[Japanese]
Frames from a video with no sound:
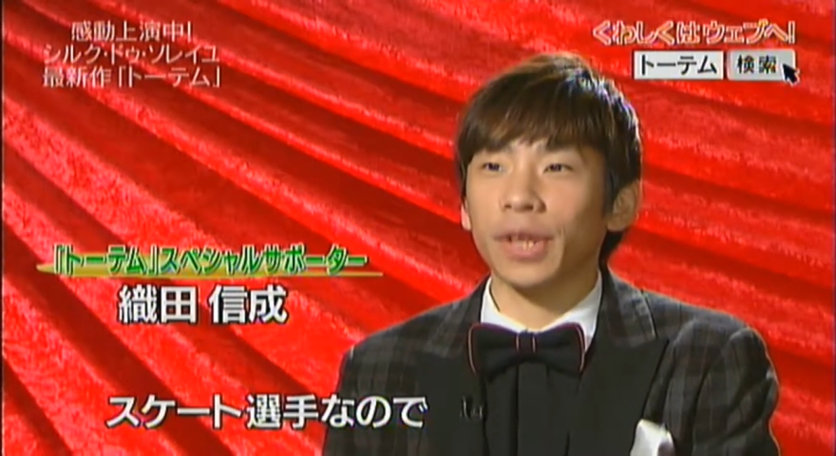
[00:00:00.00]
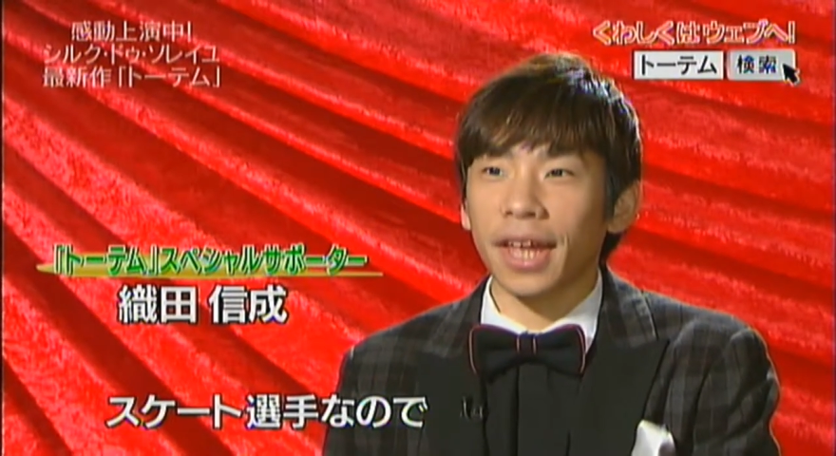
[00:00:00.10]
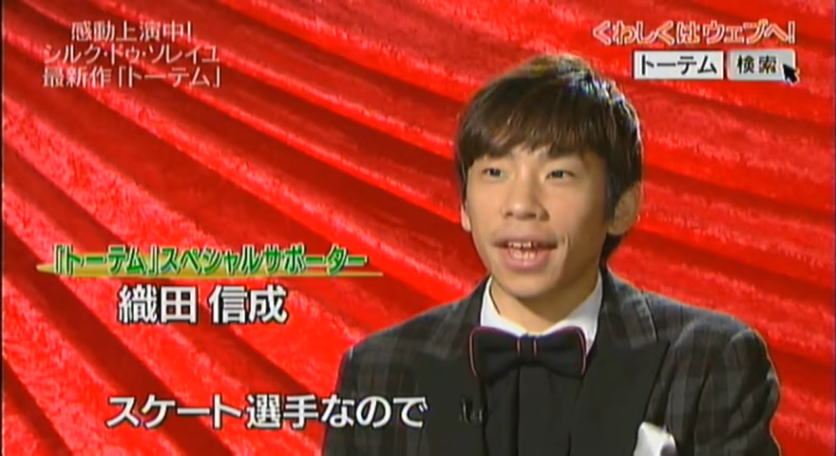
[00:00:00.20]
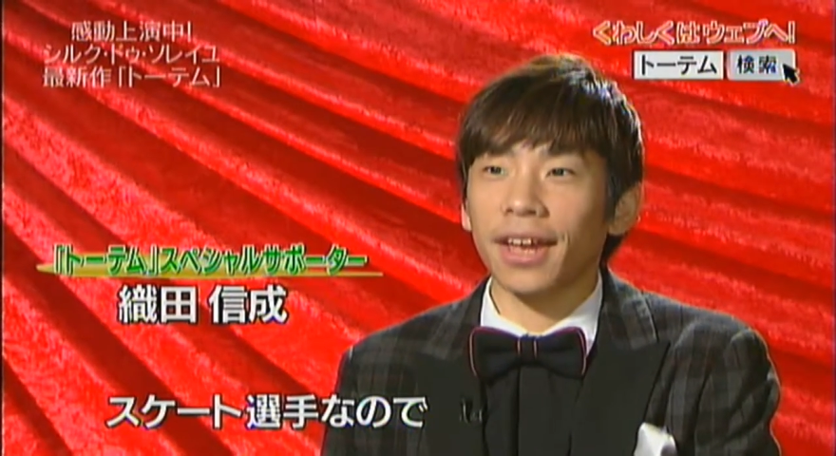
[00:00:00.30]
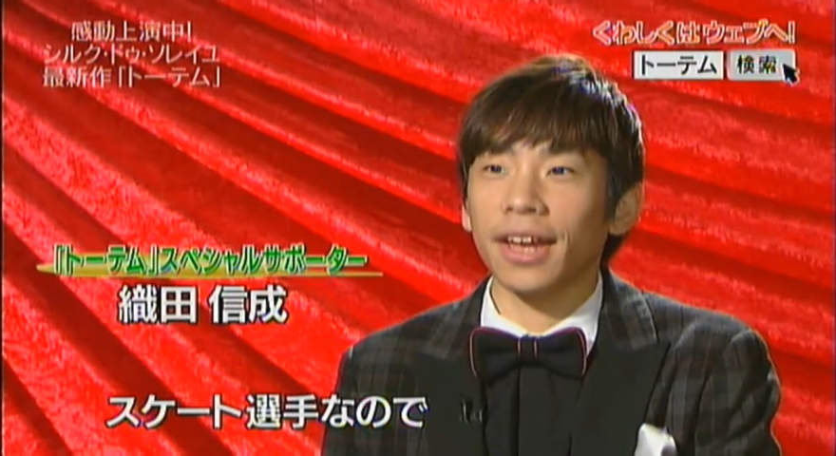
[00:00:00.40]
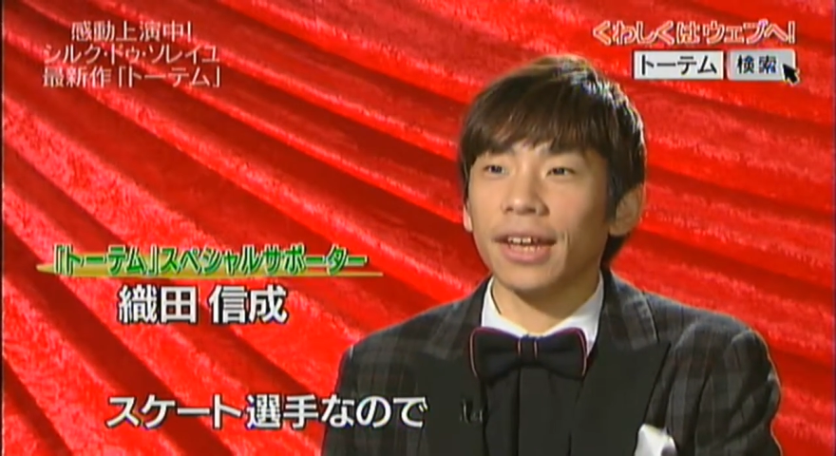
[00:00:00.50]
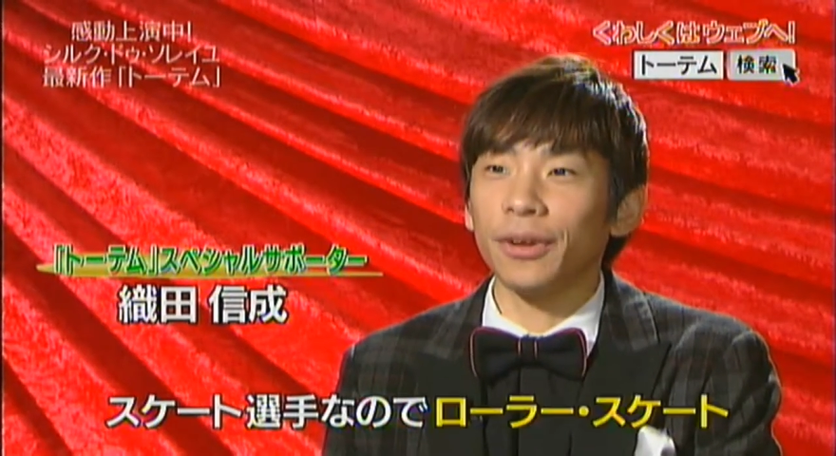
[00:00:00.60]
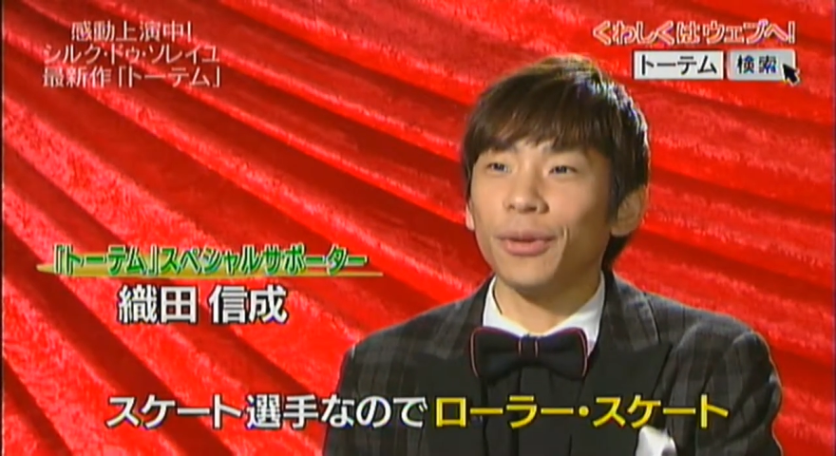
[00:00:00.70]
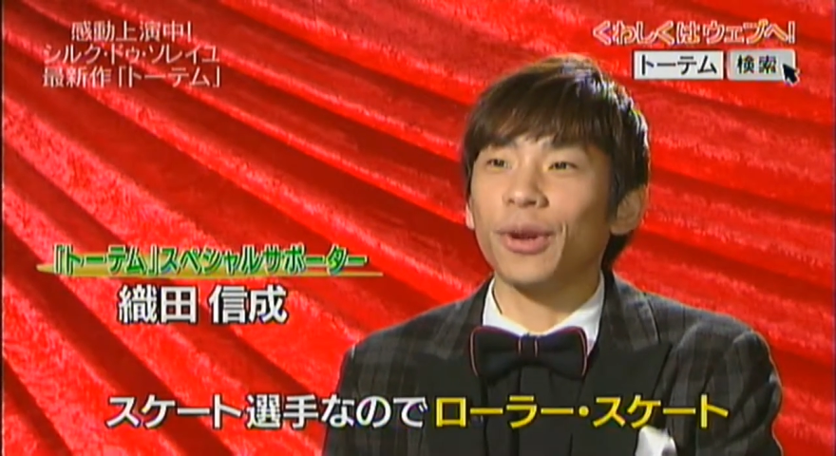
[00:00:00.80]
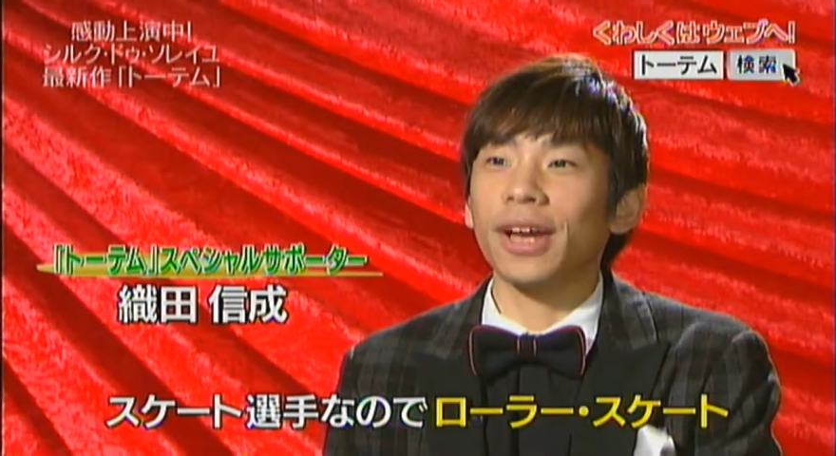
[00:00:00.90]
ので
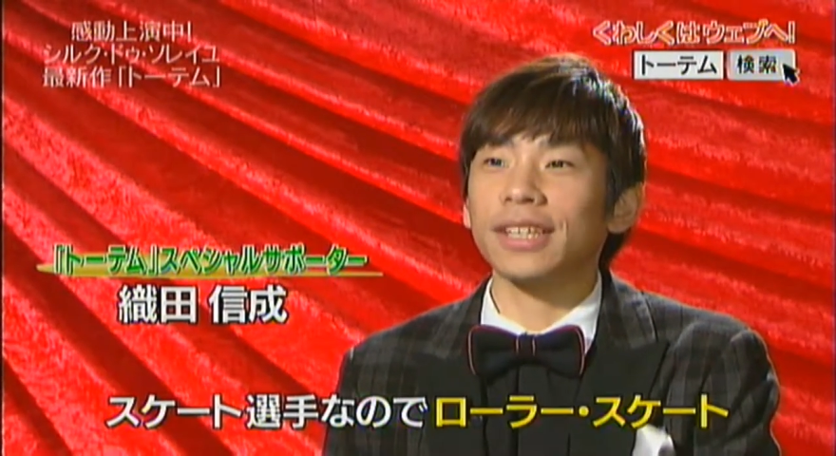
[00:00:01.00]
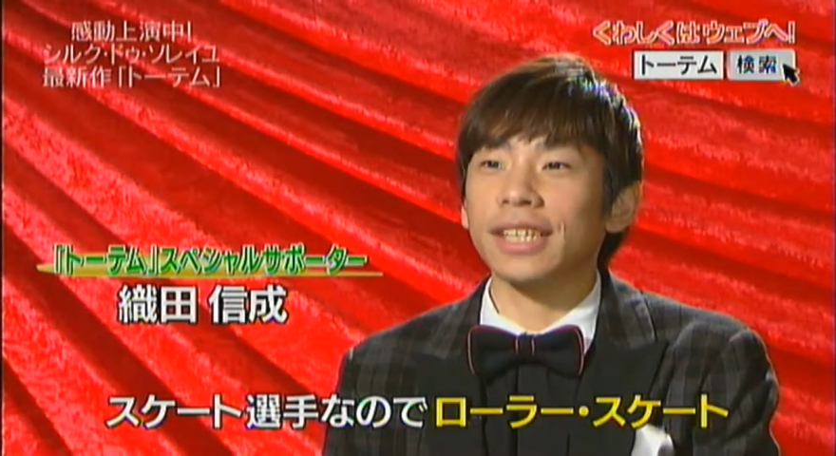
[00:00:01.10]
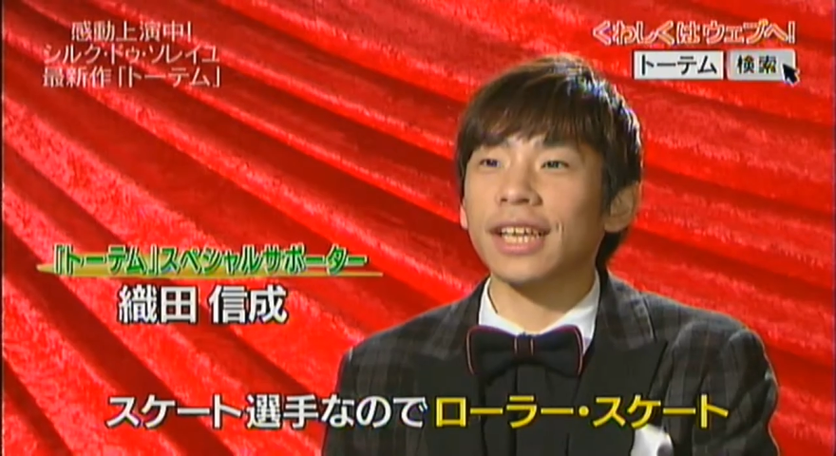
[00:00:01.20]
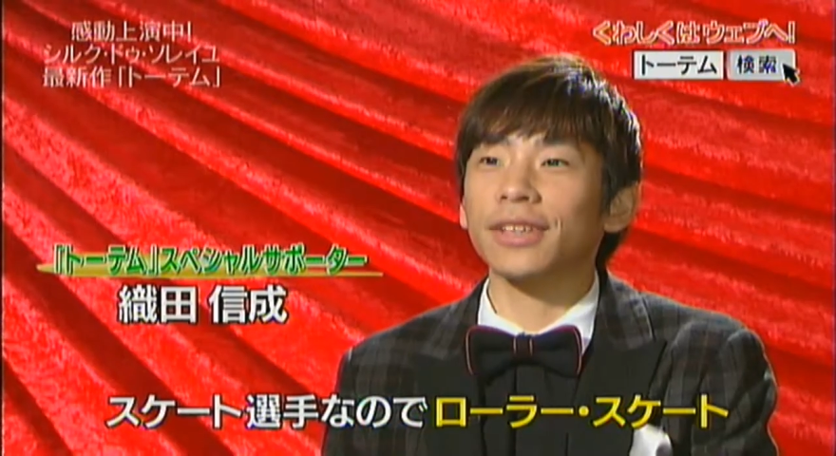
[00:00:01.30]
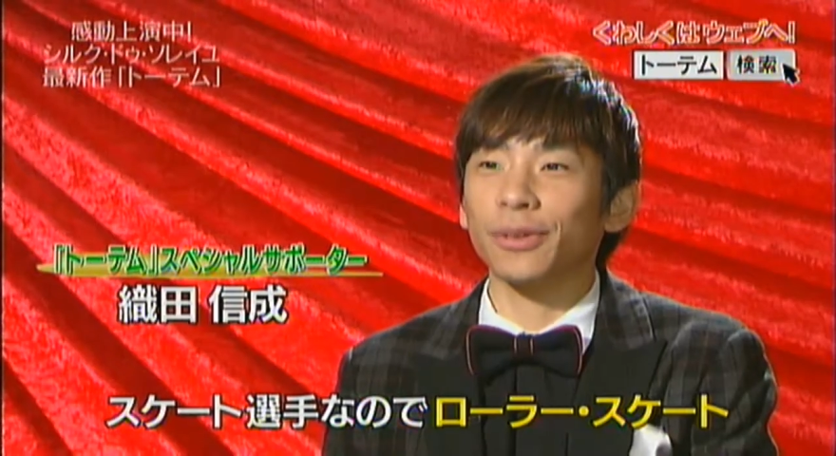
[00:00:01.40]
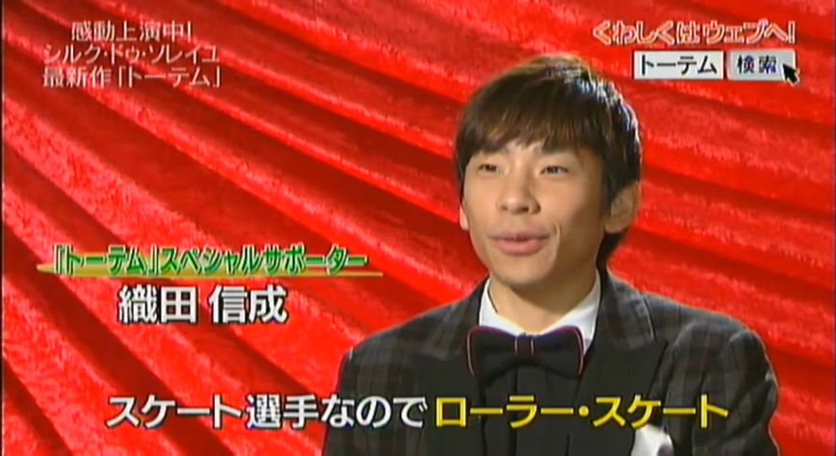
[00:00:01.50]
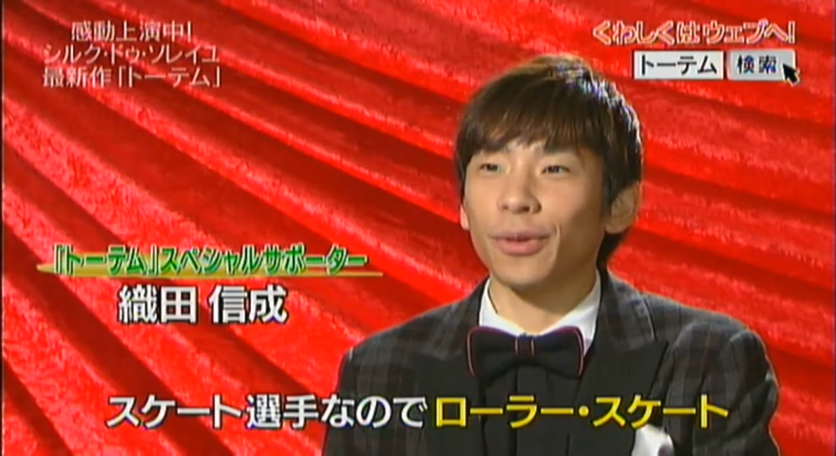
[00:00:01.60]
ローラースケート